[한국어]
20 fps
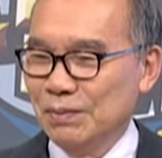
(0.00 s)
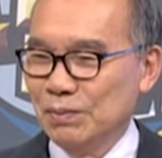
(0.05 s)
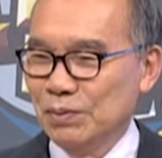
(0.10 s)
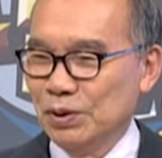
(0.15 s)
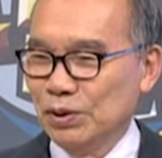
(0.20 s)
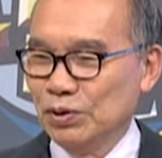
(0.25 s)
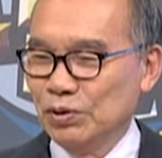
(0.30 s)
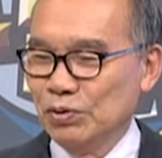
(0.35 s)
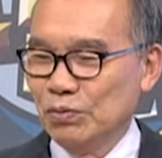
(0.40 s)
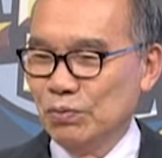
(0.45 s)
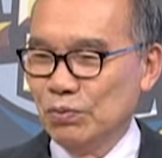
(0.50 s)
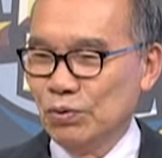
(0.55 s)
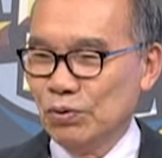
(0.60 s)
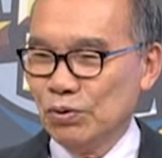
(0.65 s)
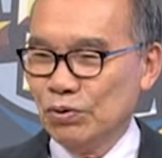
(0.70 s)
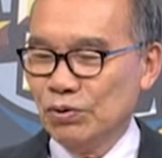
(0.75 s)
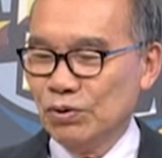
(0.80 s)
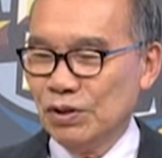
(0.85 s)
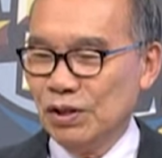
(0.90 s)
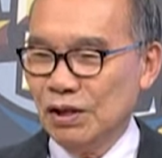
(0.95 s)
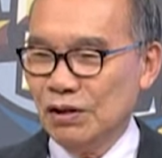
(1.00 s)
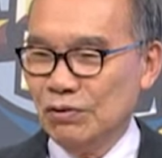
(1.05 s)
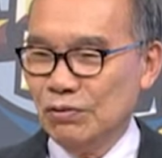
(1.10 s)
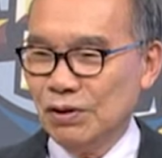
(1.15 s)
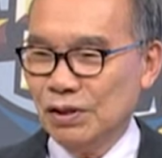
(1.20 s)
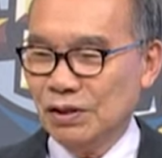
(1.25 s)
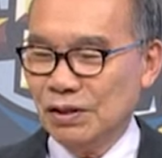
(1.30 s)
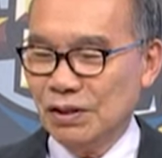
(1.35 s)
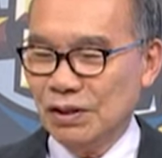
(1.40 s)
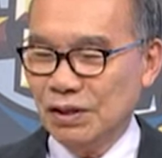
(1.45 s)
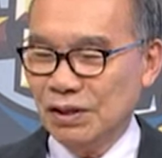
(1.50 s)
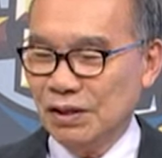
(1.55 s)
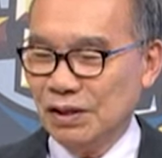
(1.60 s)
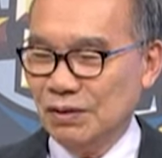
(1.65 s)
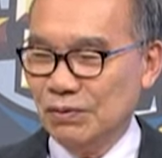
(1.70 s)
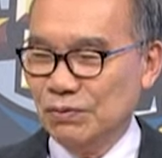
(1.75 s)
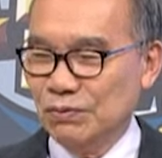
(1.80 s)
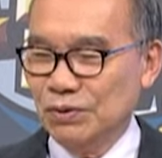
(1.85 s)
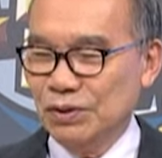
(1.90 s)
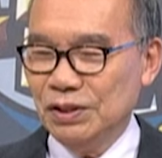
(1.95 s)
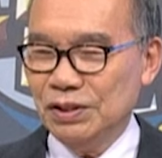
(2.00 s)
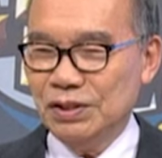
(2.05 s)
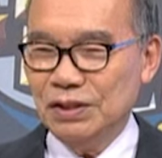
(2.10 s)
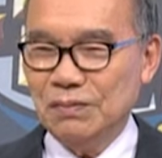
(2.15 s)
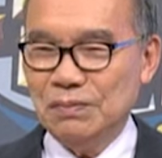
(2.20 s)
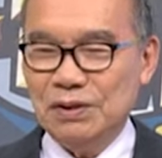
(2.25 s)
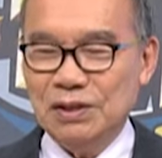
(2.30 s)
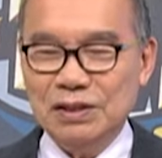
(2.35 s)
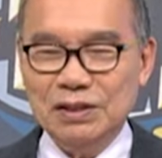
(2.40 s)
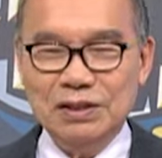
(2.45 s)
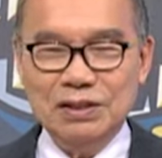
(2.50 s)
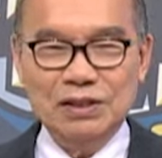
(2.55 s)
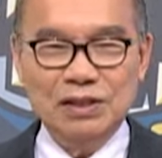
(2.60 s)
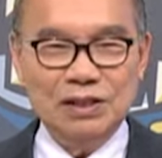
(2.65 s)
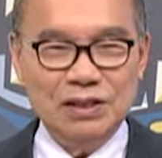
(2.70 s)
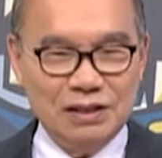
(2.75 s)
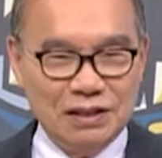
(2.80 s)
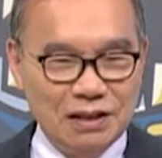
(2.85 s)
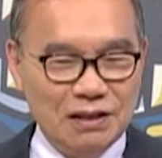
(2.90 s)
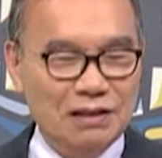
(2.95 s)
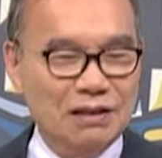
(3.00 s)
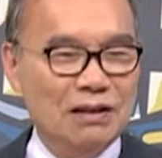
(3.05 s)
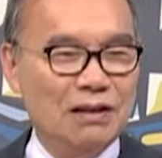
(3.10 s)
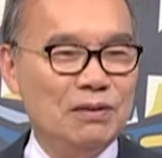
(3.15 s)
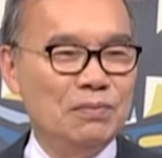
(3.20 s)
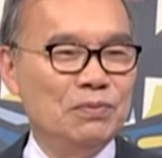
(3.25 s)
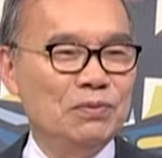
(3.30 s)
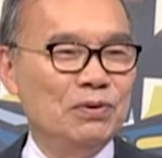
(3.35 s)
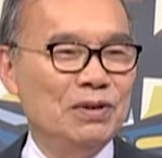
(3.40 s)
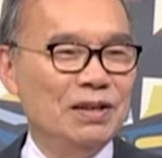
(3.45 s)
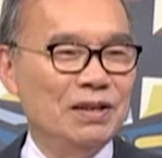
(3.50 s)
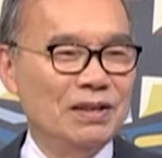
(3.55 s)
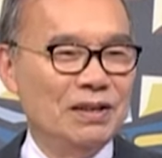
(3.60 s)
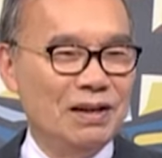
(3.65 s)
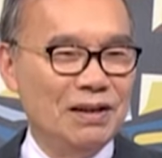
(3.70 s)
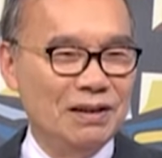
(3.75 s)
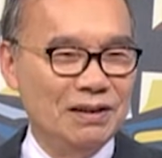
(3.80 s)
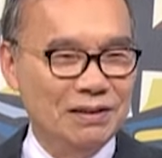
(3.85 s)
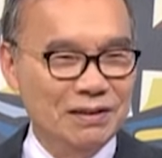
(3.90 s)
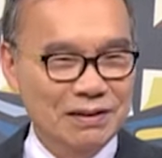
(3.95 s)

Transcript: 뭣도 모르고 데려왔다가 우리 집안이 절단 날 뻔했다.